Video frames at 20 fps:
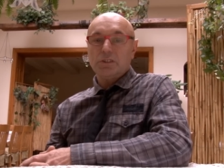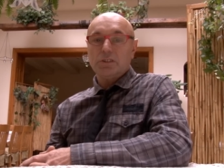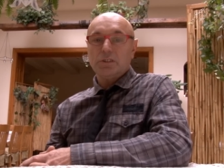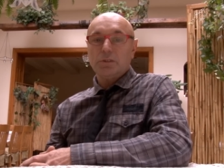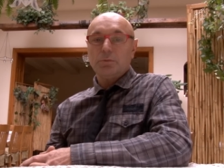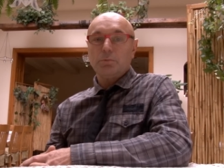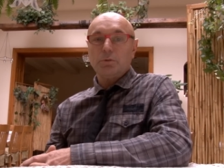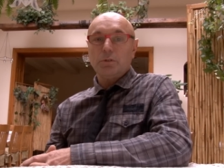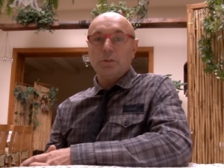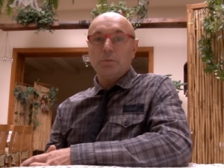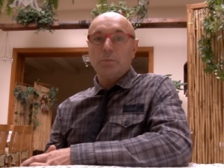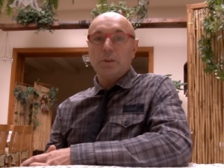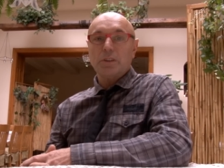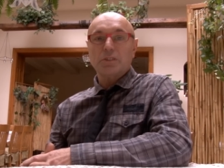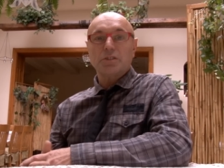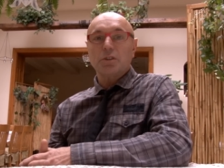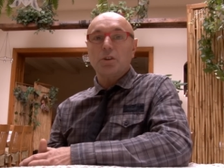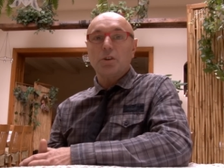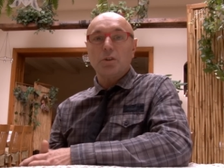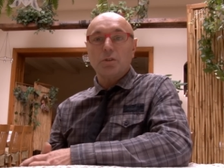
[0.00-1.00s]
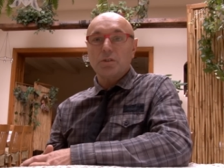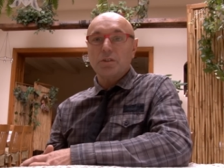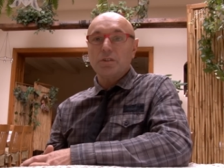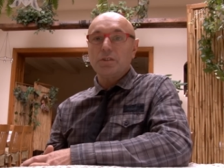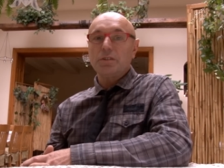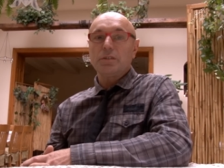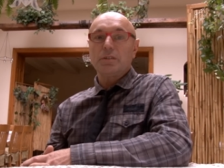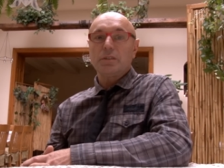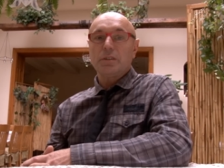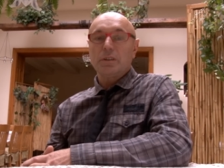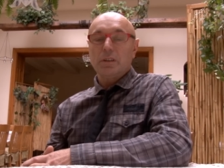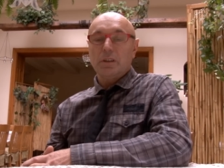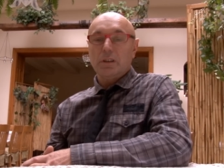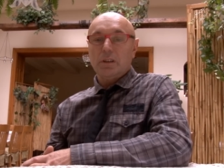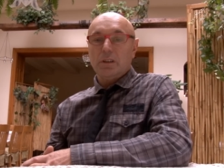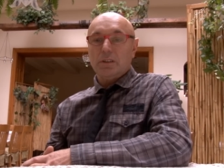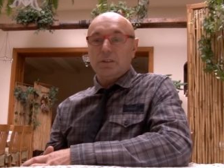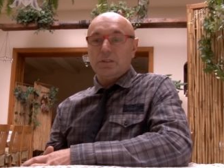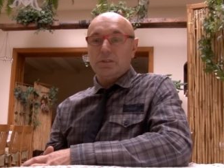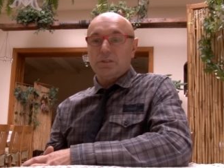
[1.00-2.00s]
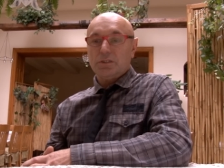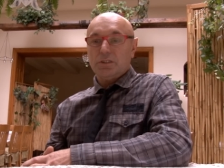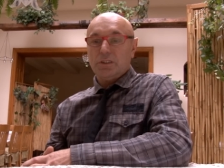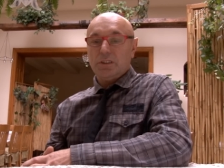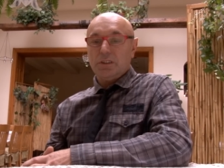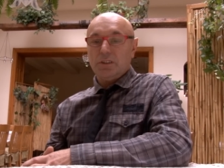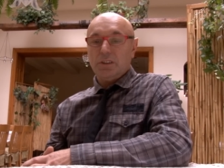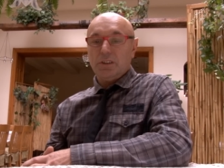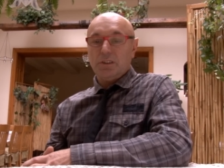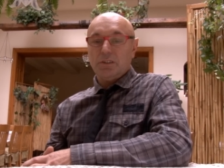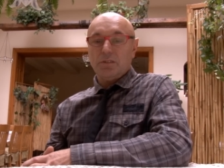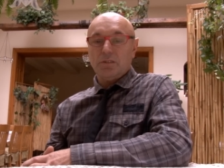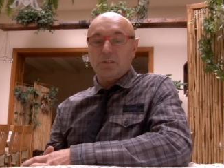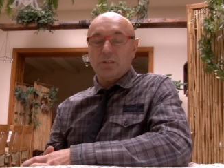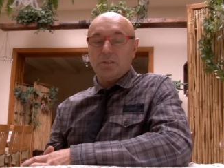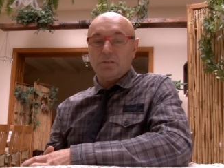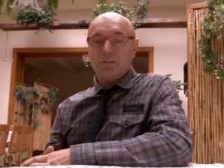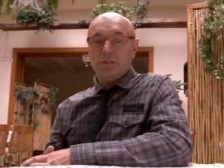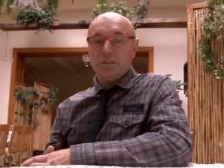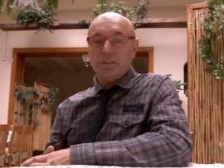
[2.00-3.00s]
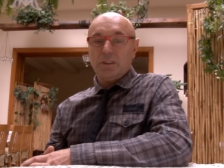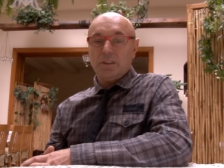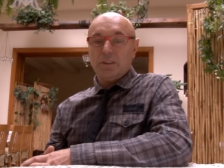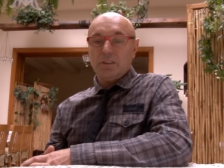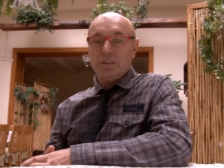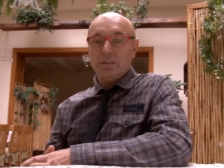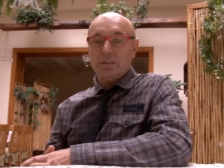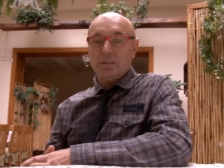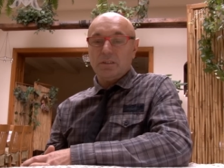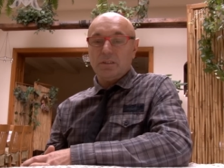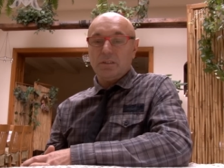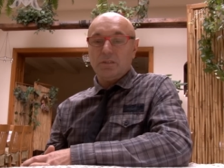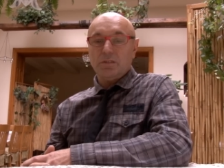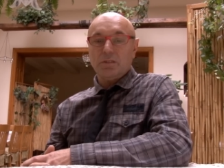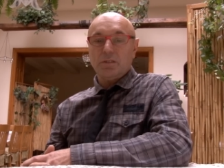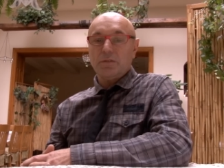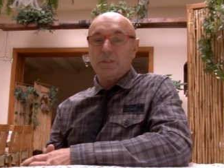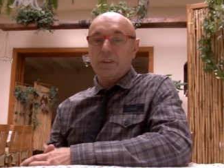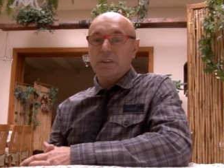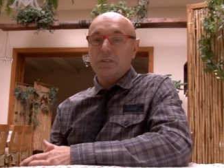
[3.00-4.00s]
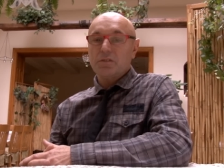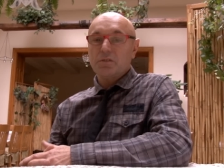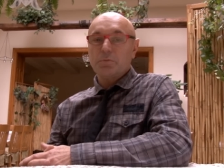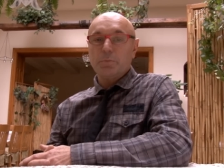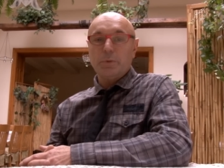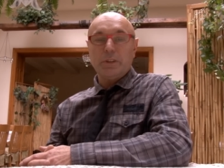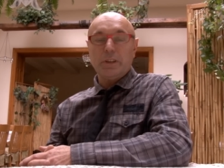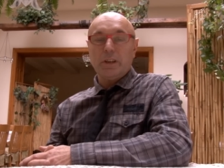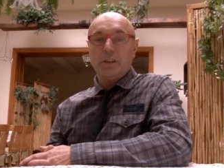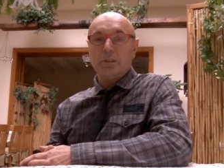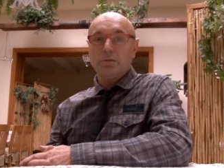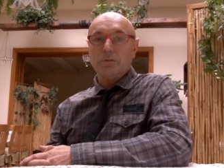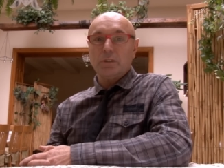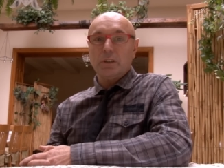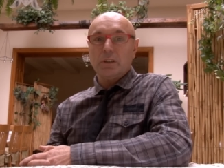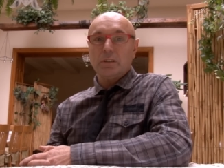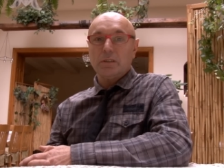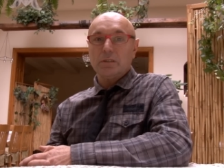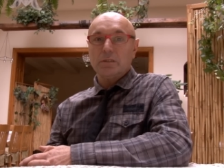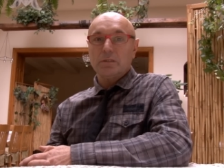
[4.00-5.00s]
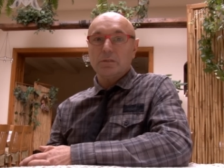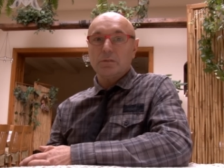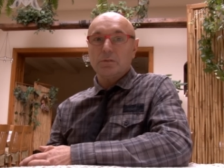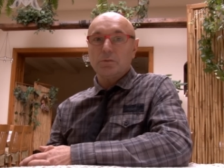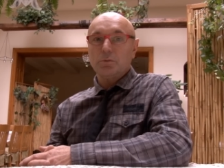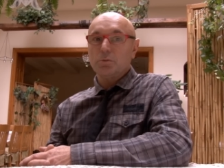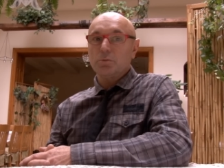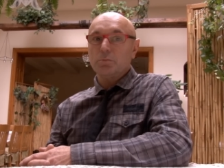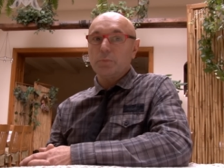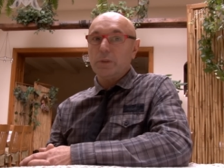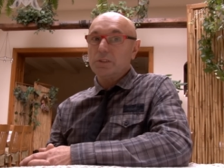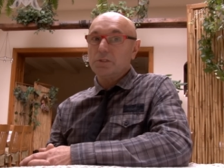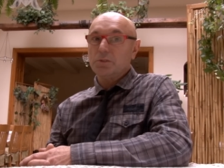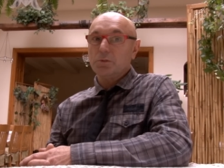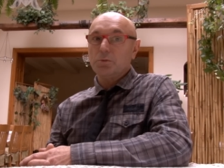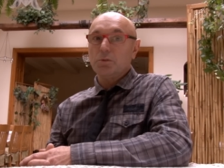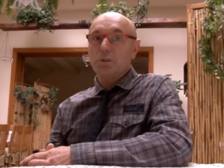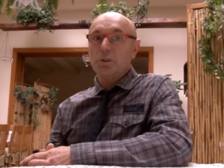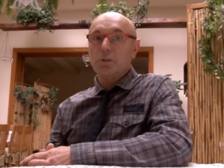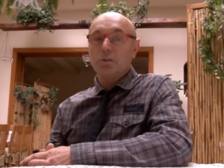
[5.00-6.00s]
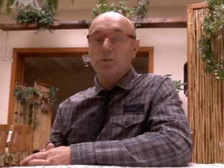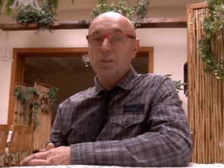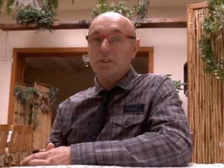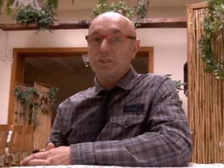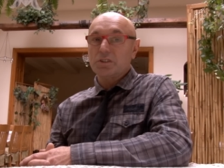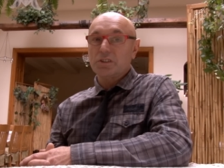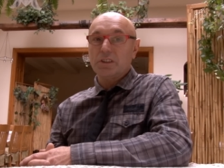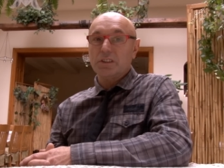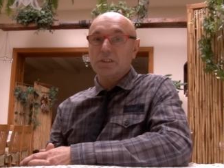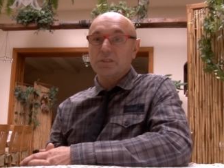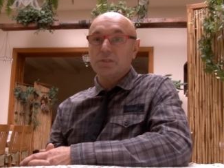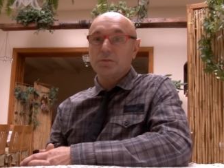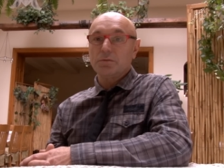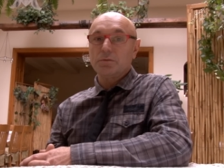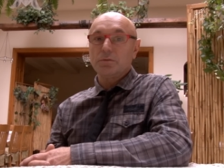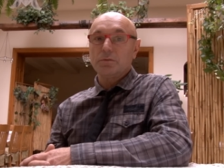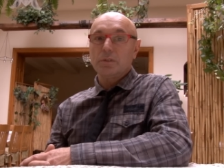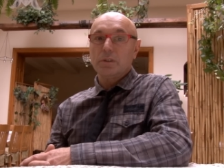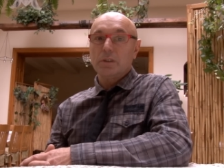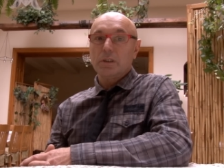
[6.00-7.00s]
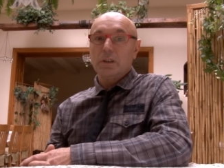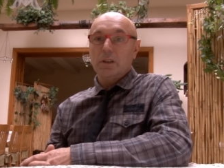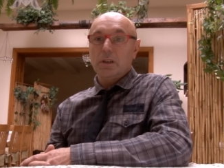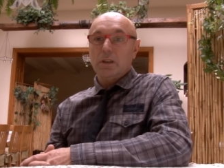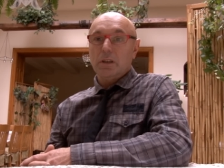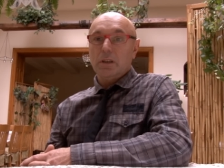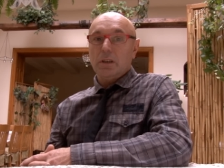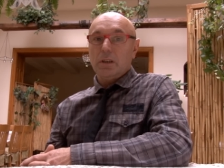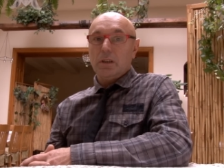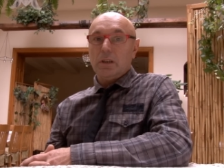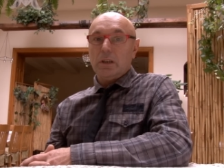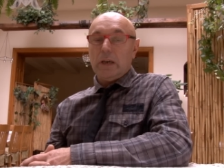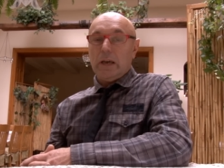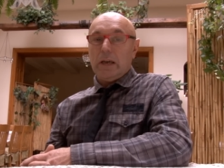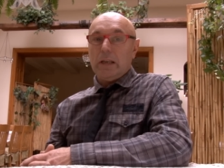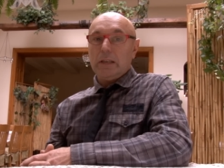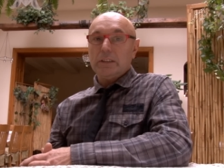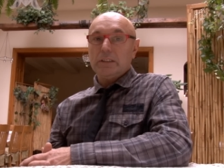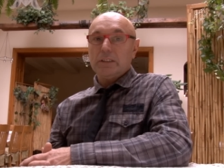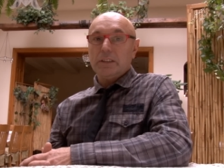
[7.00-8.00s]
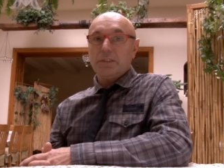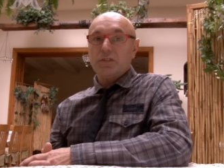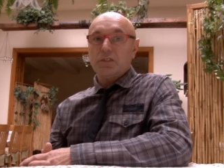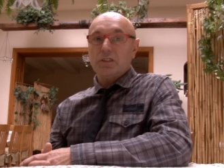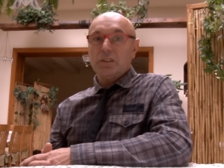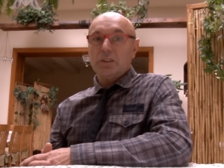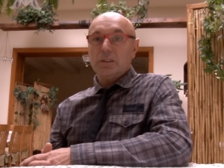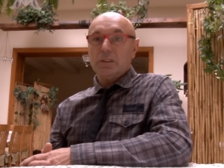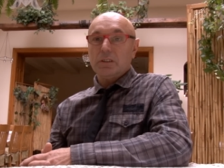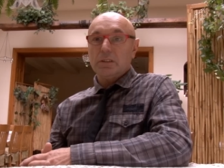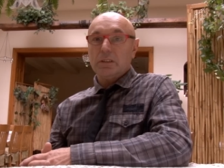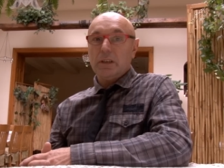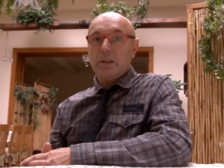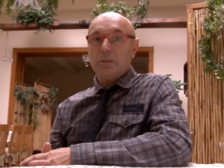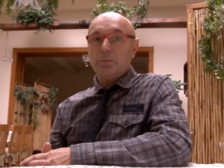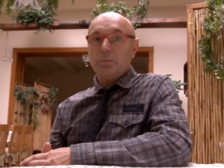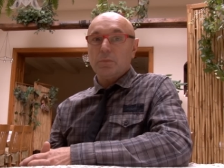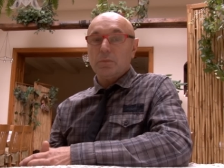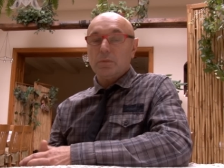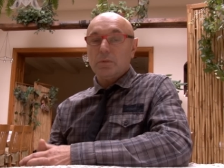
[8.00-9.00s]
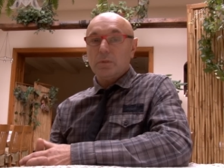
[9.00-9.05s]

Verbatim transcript: że byłem bardzo chory, że niejednokrotnie lądowałem w szpitalu na bardzo długi okres czasu, ale zawsze tam